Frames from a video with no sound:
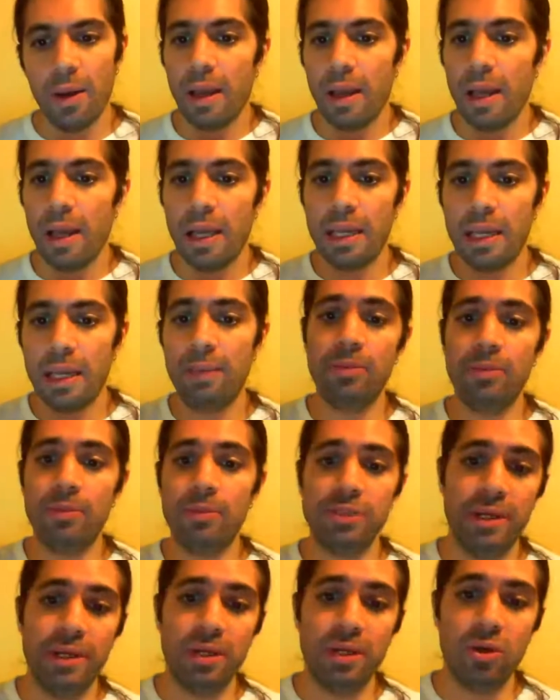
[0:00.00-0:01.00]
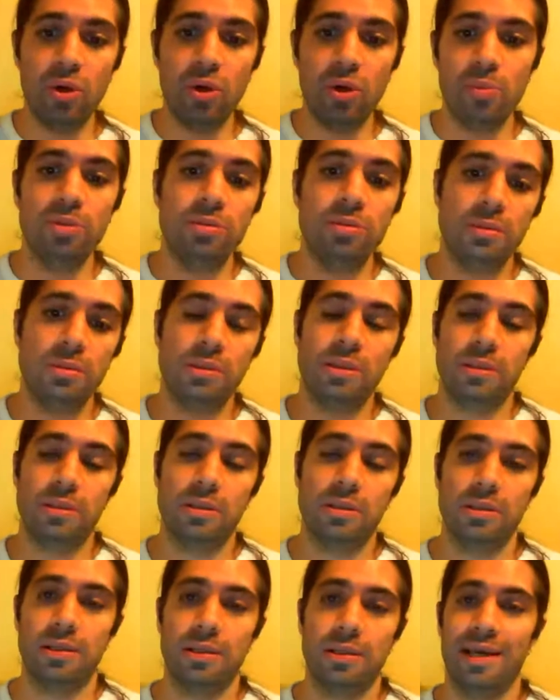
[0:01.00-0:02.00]
Y vamos a ver cómo
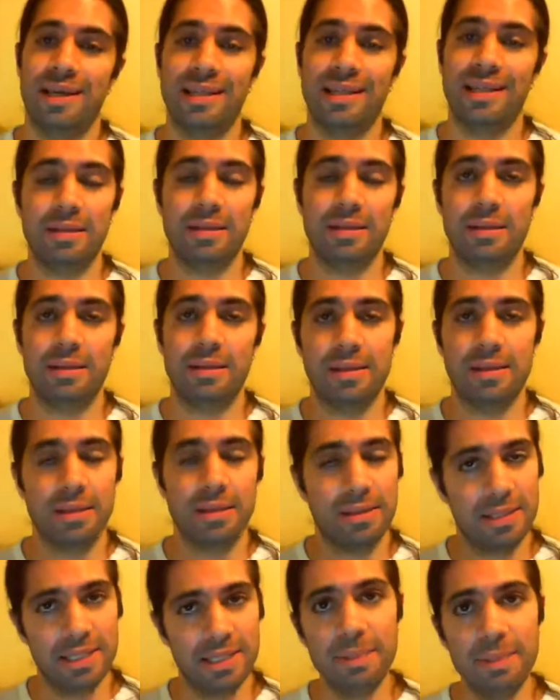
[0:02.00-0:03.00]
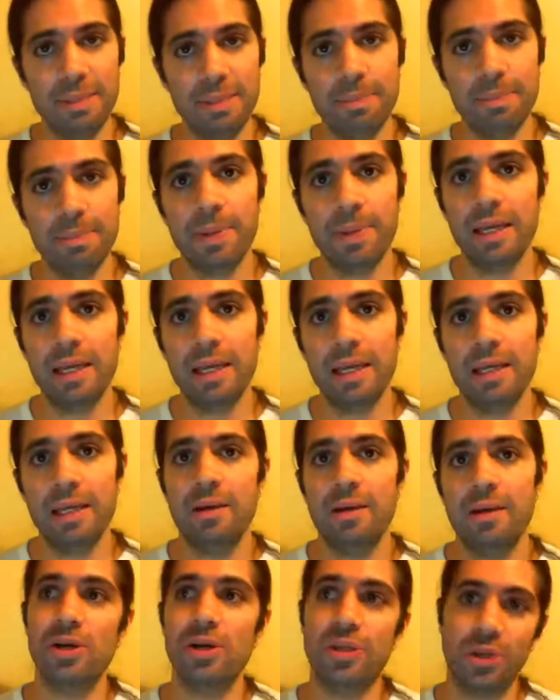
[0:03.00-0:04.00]
es simple, cómo
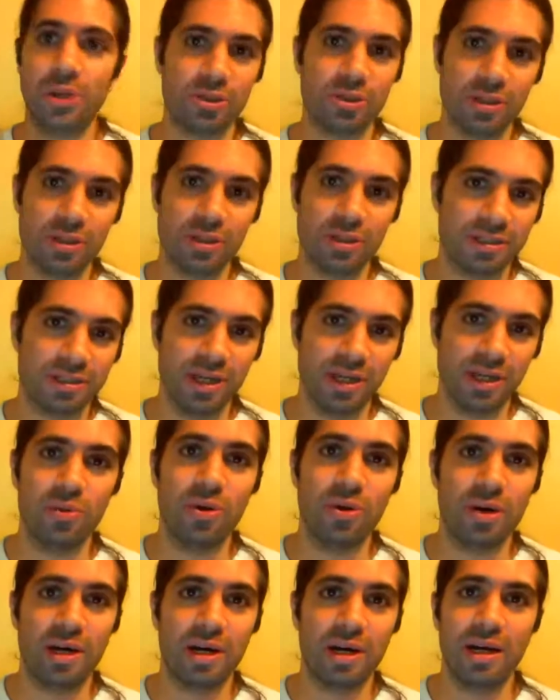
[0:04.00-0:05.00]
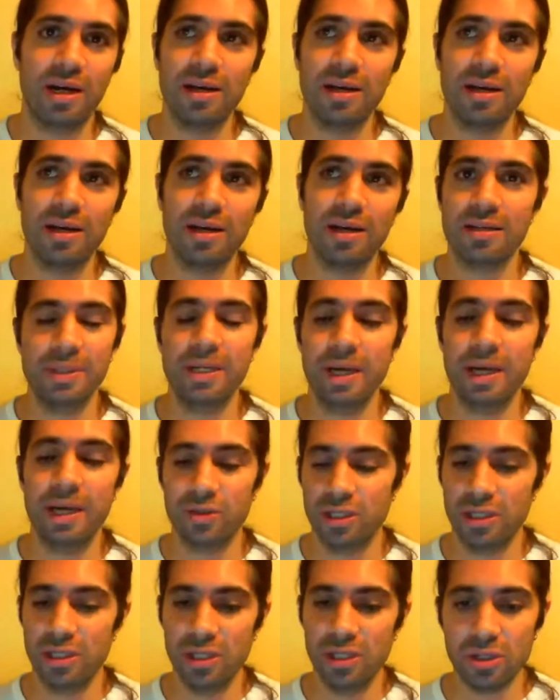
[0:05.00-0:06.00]
estos pseudo hackers, pícaros,
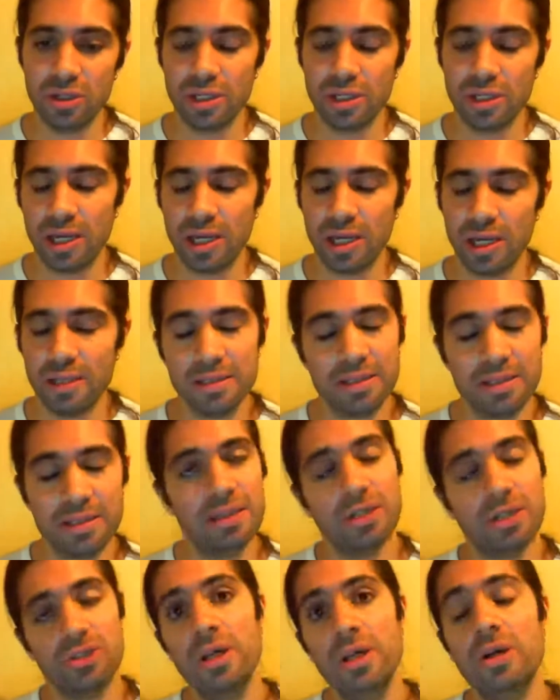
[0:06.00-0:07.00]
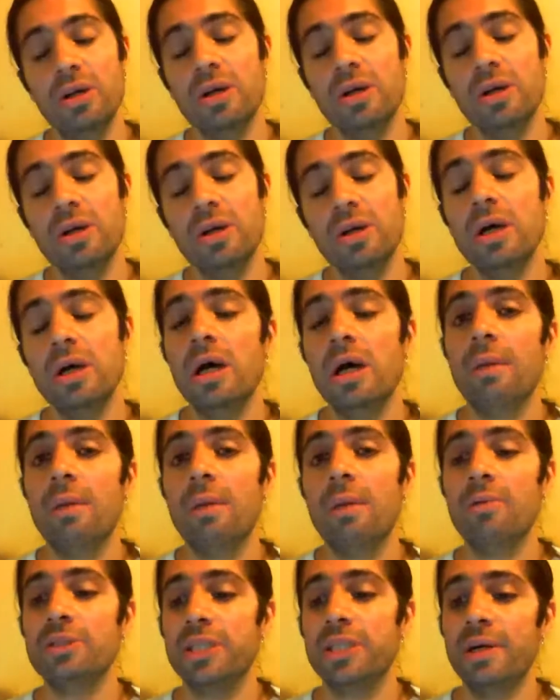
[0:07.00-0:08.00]
idiotas, ¿sí? Que yo digo, vamos
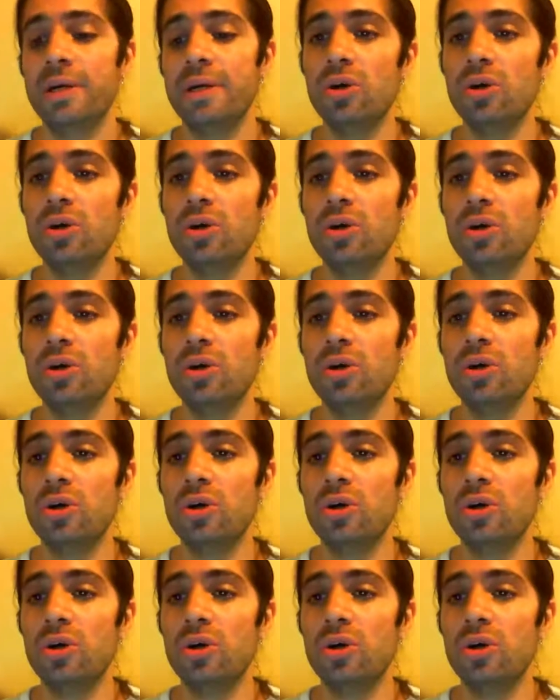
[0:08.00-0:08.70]
a ver cómo